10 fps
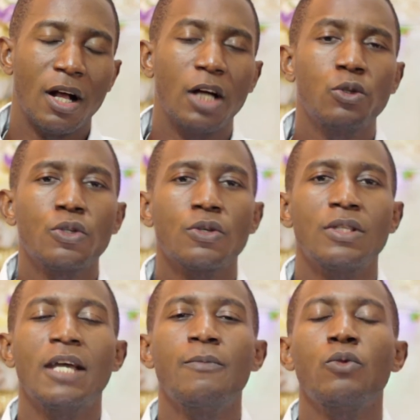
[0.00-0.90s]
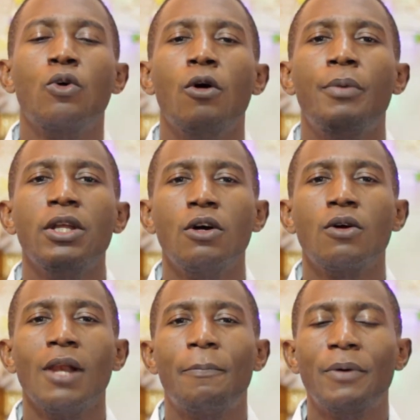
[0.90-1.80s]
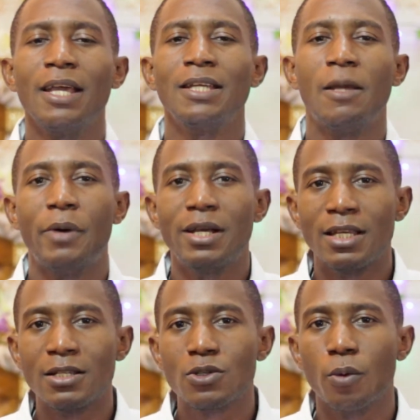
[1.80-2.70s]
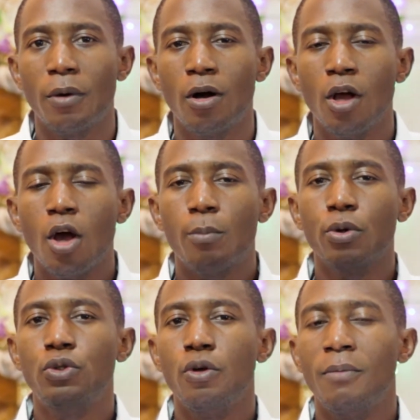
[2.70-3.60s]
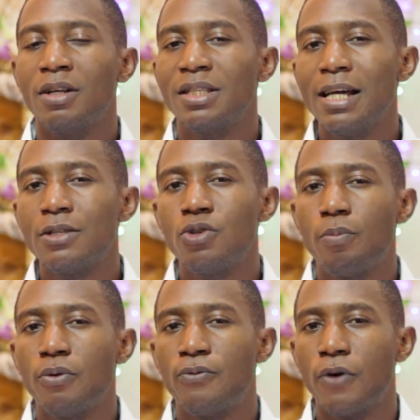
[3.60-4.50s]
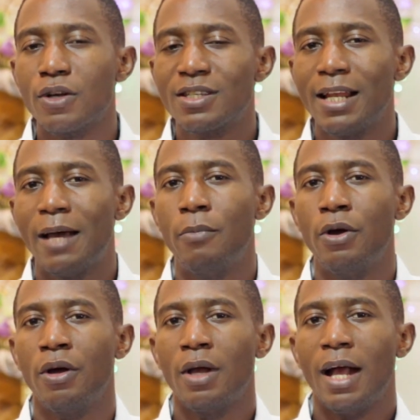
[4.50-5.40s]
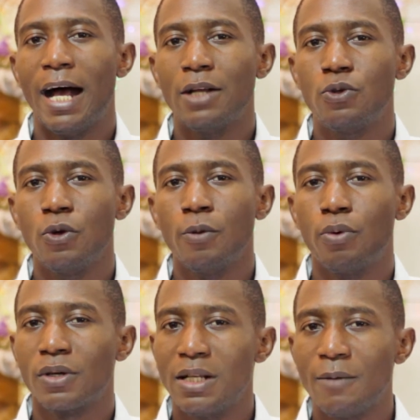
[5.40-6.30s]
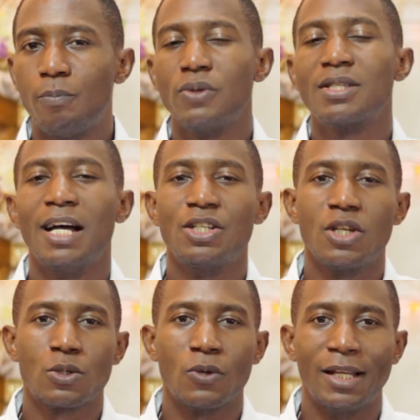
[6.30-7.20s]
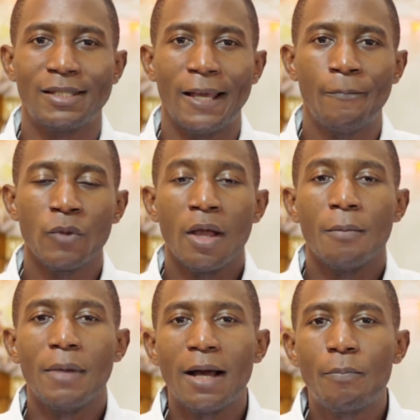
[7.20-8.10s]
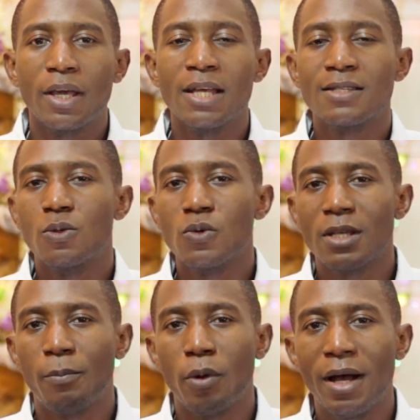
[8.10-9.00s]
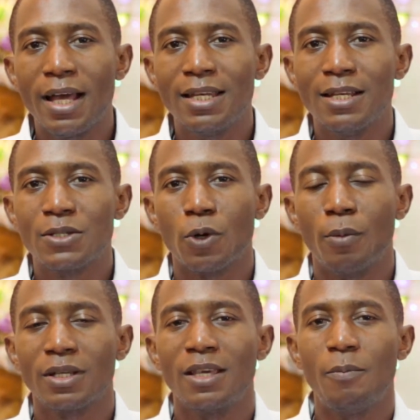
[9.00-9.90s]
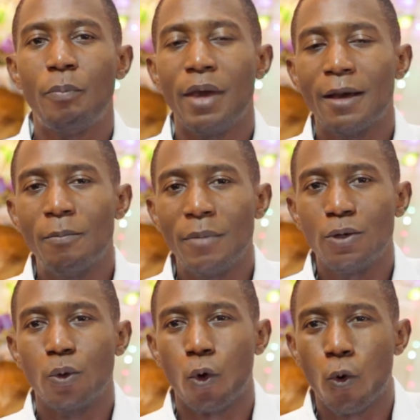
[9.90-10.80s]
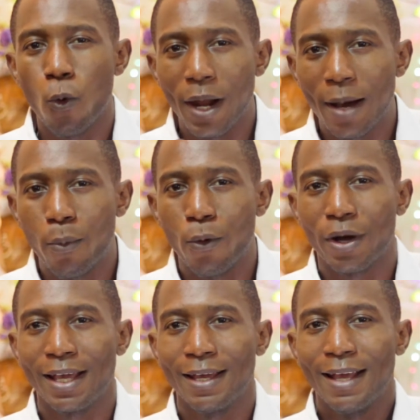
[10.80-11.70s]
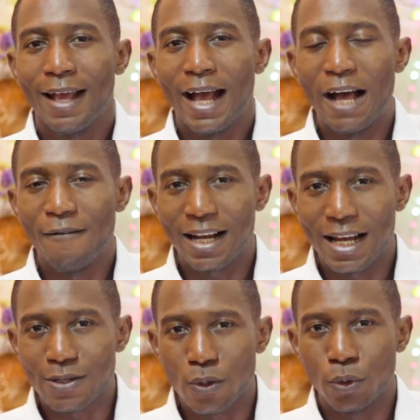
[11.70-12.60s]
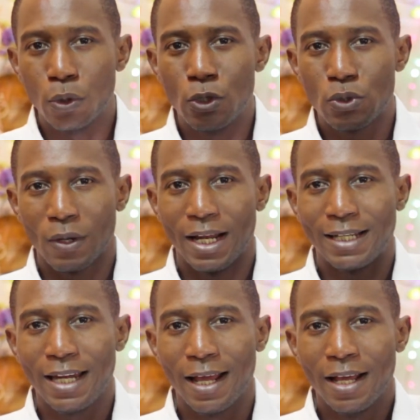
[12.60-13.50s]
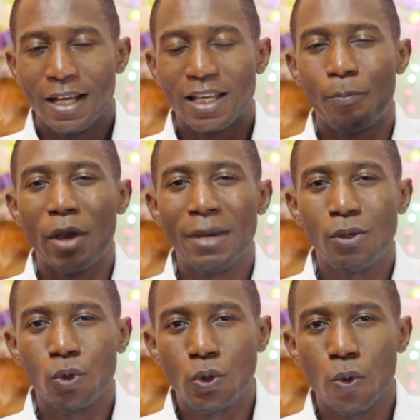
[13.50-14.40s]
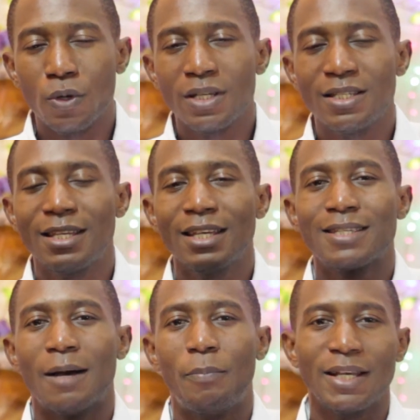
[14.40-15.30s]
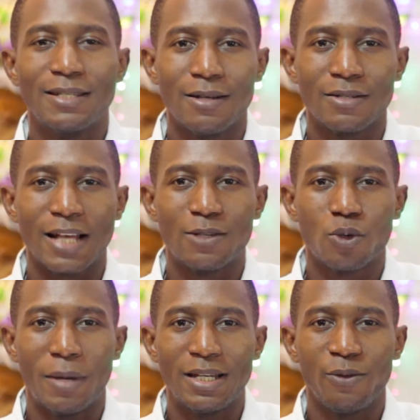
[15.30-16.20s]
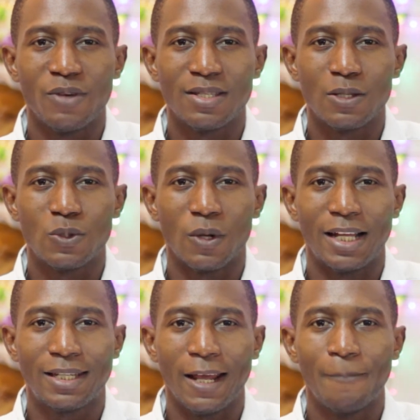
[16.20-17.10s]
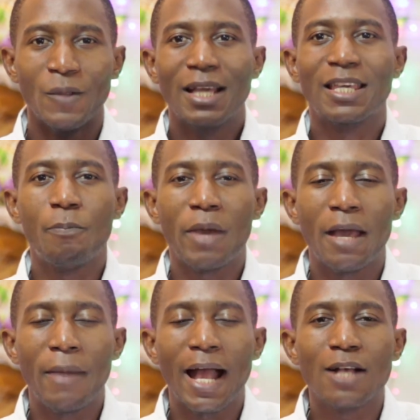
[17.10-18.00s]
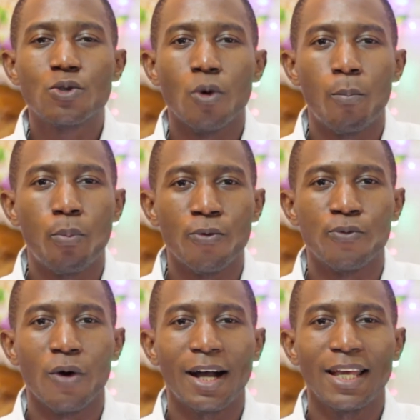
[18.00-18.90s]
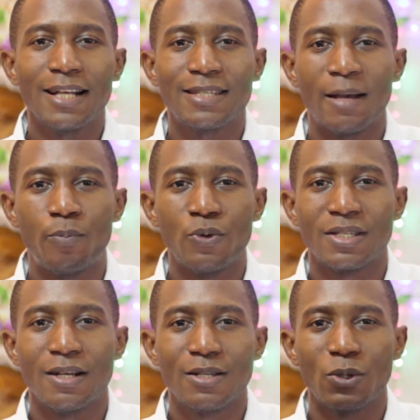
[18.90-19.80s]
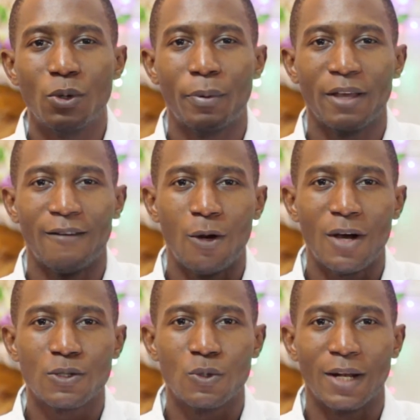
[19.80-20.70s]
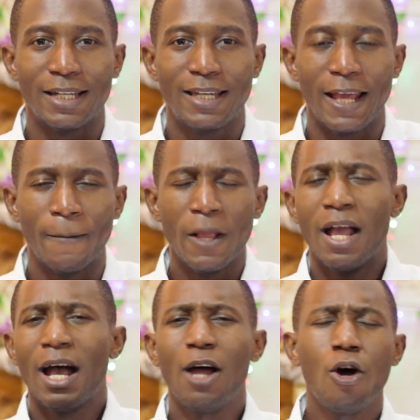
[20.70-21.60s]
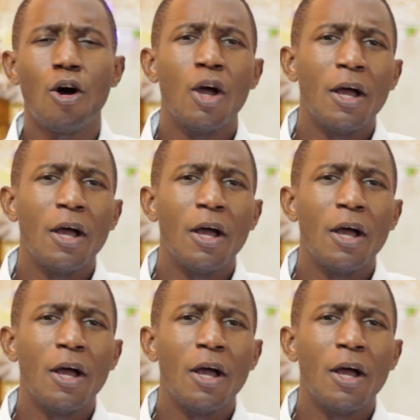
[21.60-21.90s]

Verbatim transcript: En d'autres termes, nous comprenons que la prière n'est pas un instrument pour demander à Dieu, pour forcer la main à Dieu pour qu'il puisse agir sur la terre. Mais la prière, c'est tout simplement un instrument qui permet de collaborer avec l'action de Dieu sur la terre, qui permet d'autoriser sa présence à se manifester sur la terre, qui permet à son pouvoir et à sa puissance de prévaloir sur la terre. Alors,